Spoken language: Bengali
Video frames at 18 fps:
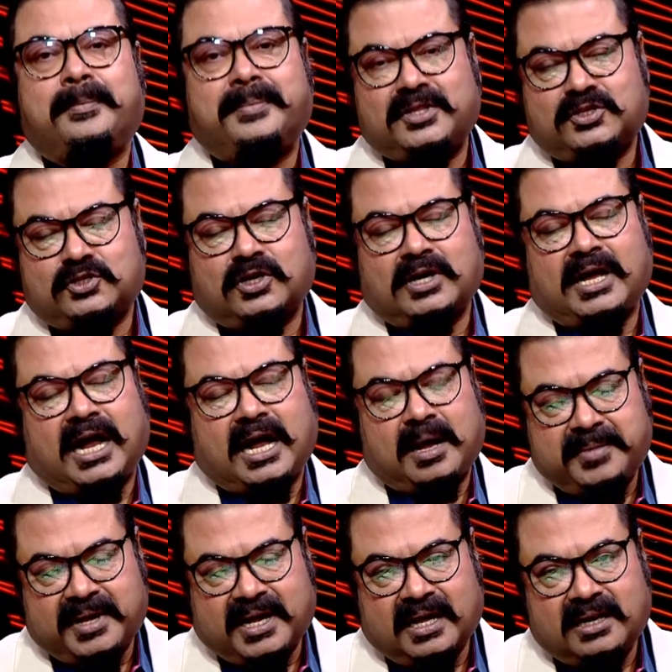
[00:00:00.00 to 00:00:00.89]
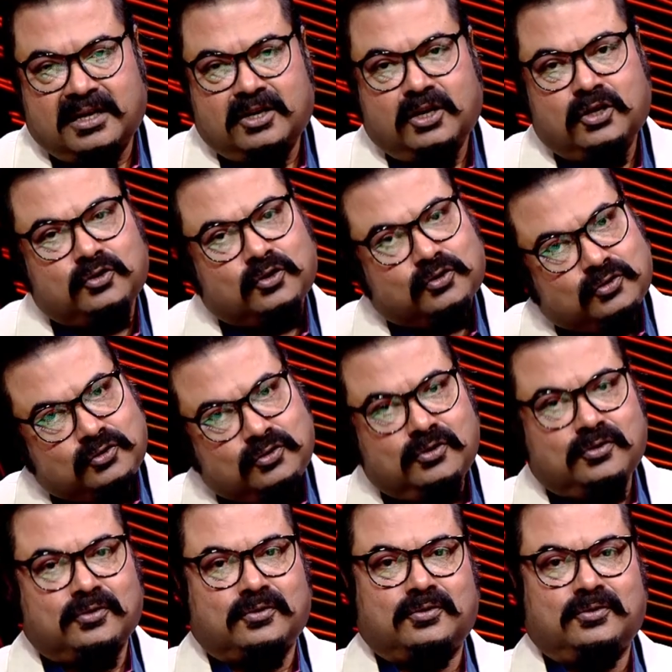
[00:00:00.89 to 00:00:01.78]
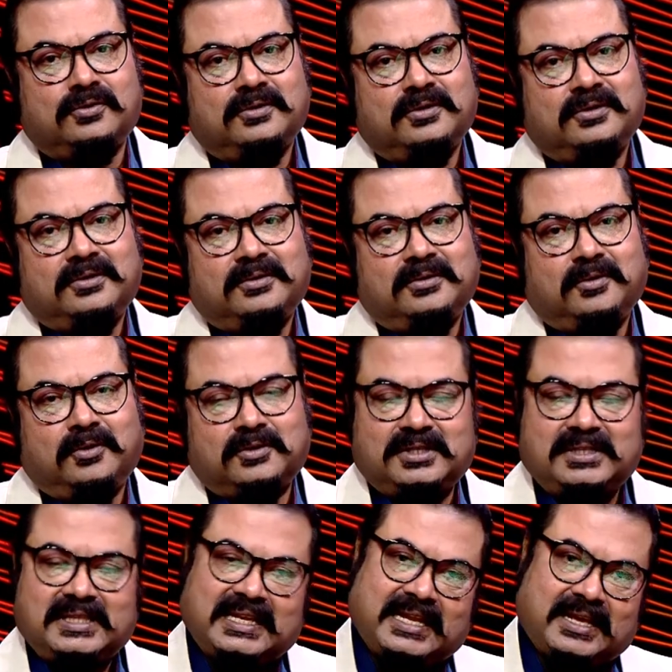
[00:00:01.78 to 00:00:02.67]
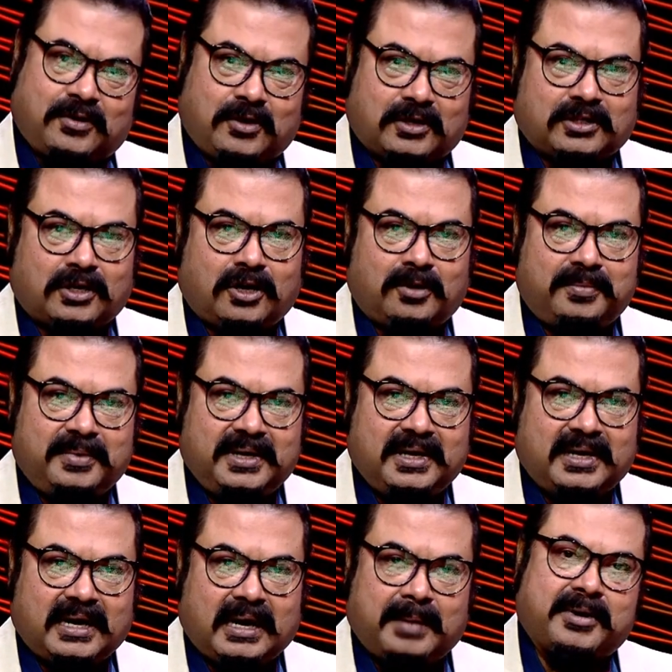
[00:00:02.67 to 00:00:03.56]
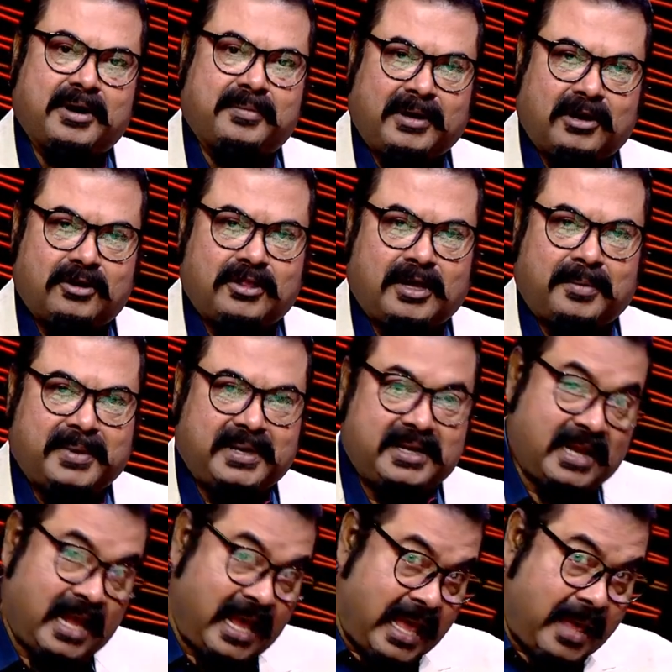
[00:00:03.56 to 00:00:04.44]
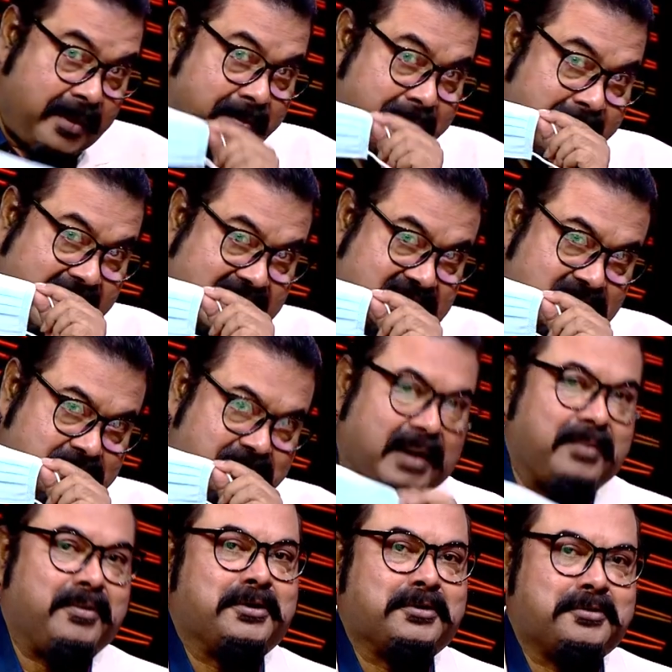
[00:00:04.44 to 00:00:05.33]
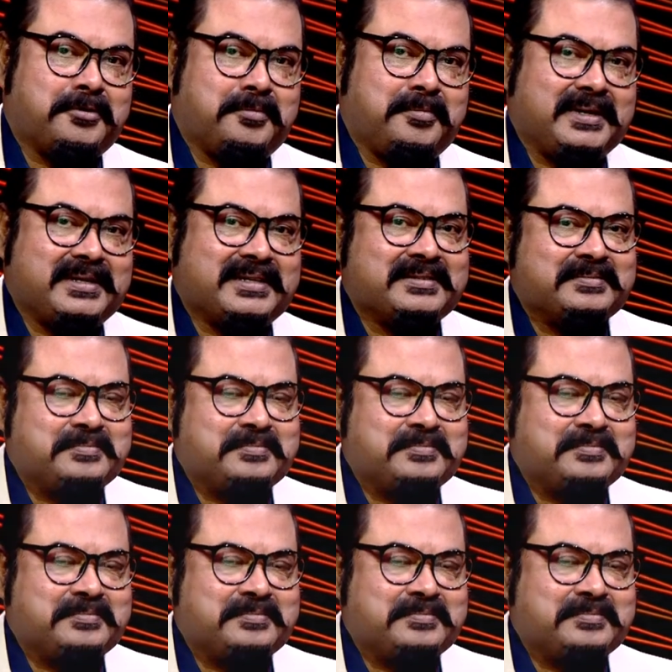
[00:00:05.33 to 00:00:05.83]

আপনাদের সঙ্গে আগামীকাল নতুন কোনো অতিথি নিয়ে কথা হবে আপনারা ভালো থাকবেন এবং মাস্ক ব্যবহার করবেন